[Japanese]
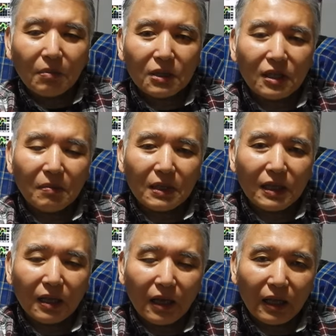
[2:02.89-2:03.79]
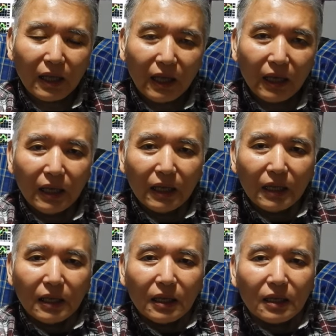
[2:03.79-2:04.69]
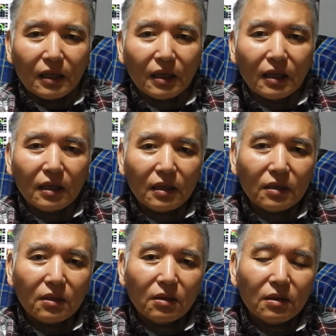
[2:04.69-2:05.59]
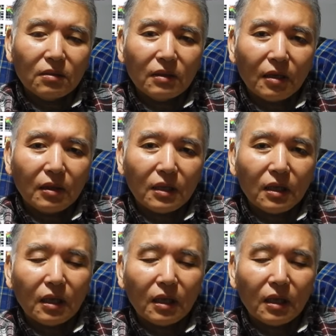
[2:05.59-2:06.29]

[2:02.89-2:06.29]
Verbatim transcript: かもしれませんからね、えー、言うならね、